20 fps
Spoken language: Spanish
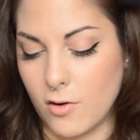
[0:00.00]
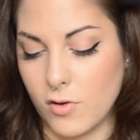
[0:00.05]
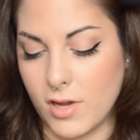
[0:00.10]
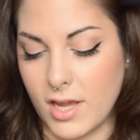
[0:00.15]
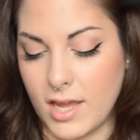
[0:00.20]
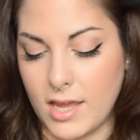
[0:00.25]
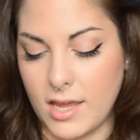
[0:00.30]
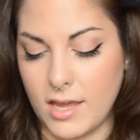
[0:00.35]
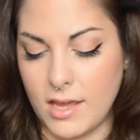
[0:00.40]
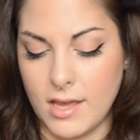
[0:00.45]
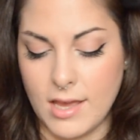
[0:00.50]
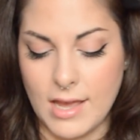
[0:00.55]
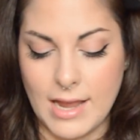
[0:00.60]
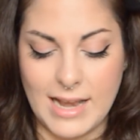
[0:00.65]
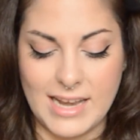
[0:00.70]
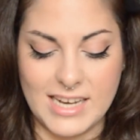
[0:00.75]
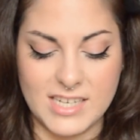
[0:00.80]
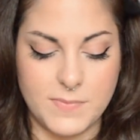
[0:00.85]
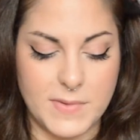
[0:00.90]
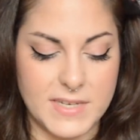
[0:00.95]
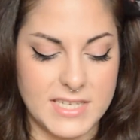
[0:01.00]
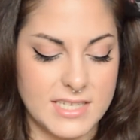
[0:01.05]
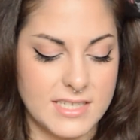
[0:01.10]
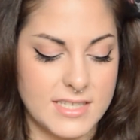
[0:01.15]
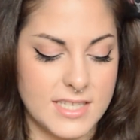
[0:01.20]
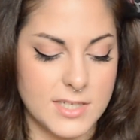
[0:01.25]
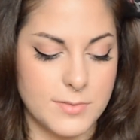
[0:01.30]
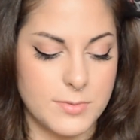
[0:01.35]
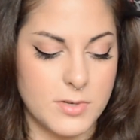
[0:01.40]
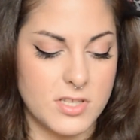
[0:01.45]
Lo que les pasa a
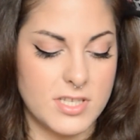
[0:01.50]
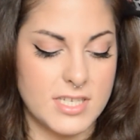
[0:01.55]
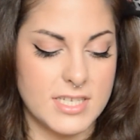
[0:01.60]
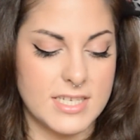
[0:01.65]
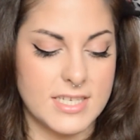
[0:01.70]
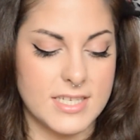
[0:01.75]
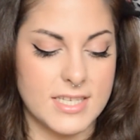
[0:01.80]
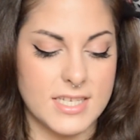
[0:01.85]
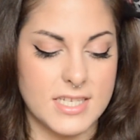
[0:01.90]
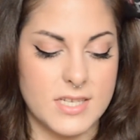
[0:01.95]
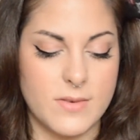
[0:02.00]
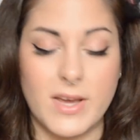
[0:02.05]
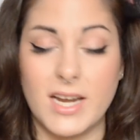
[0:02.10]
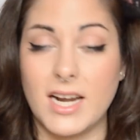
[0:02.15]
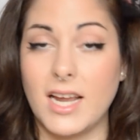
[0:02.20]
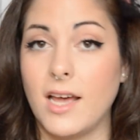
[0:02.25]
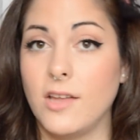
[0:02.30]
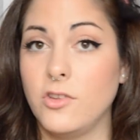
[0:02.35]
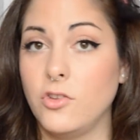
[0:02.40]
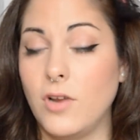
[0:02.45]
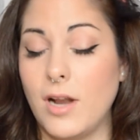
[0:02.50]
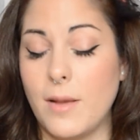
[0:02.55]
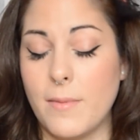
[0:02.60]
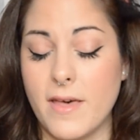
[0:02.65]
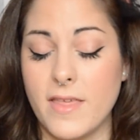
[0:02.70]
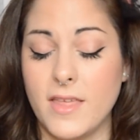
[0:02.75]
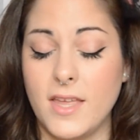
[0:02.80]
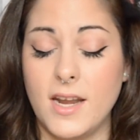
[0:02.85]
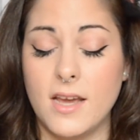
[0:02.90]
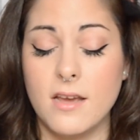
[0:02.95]
estas brochas es que se va rajando la
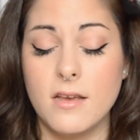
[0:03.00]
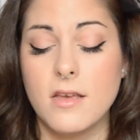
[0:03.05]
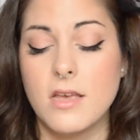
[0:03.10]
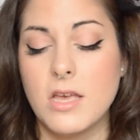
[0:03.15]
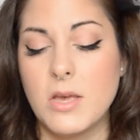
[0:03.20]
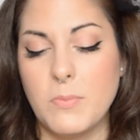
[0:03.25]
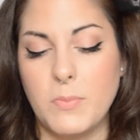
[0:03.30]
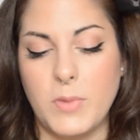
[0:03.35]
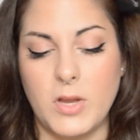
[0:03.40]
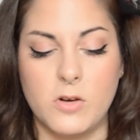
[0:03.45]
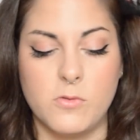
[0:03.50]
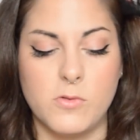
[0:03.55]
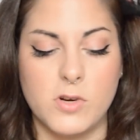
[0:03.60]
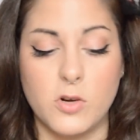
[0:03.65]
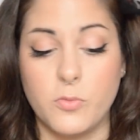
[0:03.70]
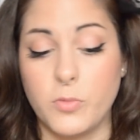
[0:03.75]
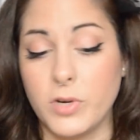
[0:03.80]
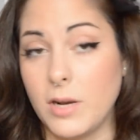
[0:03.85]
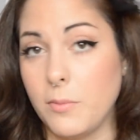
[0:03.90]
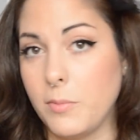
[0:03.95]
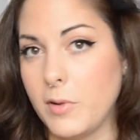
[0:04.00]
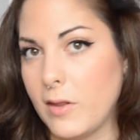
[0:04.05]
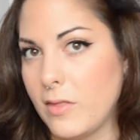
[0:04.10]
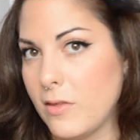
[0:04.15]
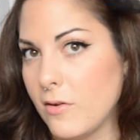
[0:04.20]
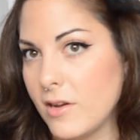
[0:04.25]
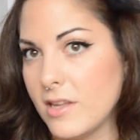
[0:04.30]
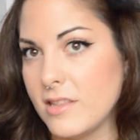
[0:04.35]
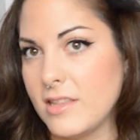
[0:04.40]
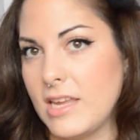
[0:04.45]
madera, pero bueno, por el
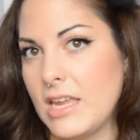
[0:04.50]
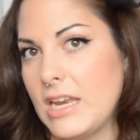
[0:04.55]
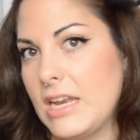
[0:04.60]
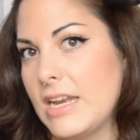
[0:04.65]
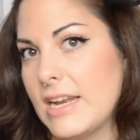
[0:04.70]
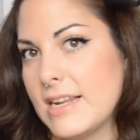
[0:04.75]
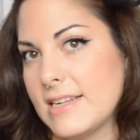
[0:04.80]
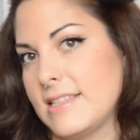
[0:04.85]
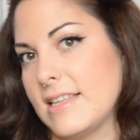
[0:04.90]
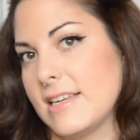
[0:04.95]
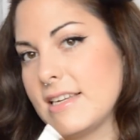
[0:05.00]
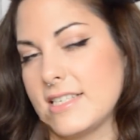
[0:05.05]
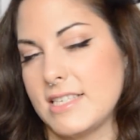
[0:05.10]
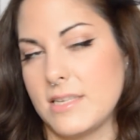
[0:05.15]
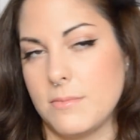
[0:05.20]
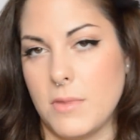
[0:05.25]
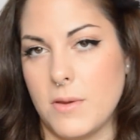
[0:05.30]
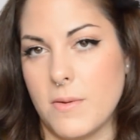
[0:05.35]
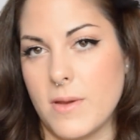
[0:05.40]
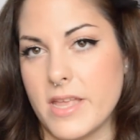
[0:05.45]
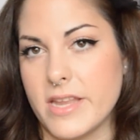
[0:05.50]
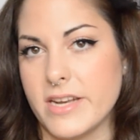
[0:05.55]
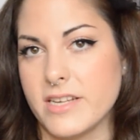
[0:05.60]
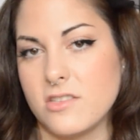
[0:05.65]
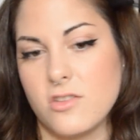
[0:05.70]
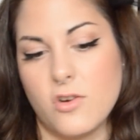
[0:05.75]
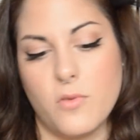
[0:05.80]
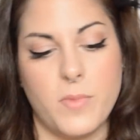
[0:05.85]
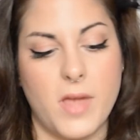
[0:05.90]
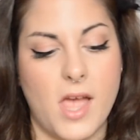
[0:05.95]
precio que tienen, hasta que se me vayan
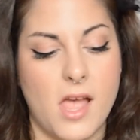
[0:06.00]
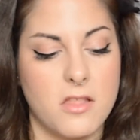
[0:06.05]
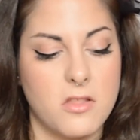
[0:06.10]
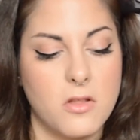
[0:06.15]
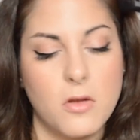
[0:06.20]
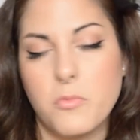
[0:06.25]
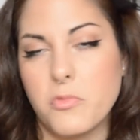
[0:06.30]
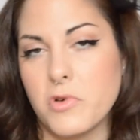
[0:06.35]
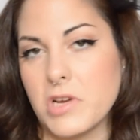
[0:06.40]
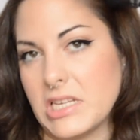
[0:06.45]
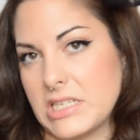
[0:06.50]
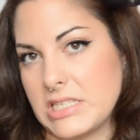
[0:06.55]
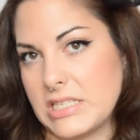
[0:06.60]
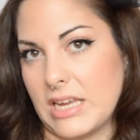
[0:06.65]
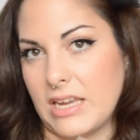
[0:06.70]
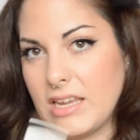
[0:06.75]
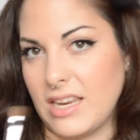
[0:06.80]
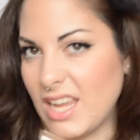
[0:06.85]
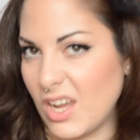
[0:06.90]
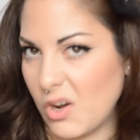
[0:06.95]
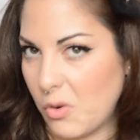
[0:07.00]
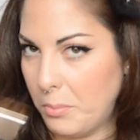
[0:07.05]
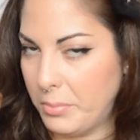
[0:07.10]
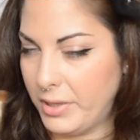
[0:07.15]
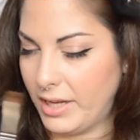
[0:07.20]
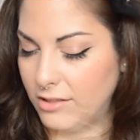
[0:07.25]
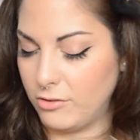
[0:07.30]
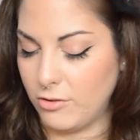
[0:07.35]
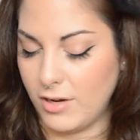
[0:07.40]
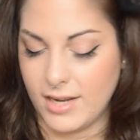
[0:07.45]
estropeando, pues seguiré
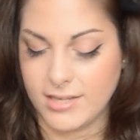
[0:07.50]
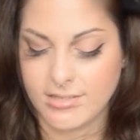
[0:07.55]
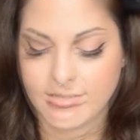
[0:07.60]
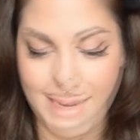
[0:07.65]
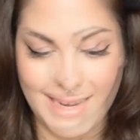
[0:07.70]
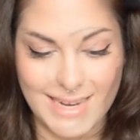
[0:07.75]
comprándolas.